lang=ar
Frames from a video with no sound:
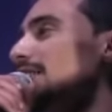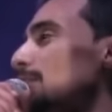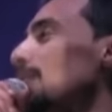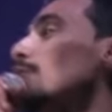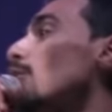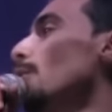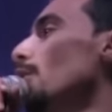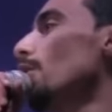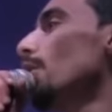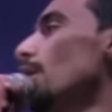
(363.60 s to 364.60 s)
سي با
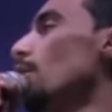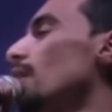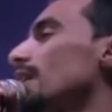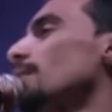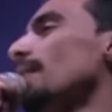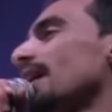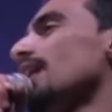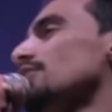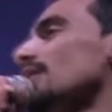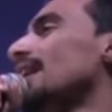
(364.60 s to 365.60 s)
المومون ولكن ما
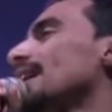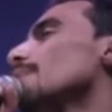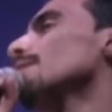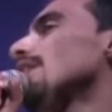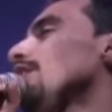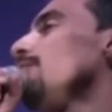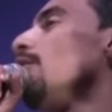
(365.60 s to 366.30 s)
كرهتش حنا كاملين كيف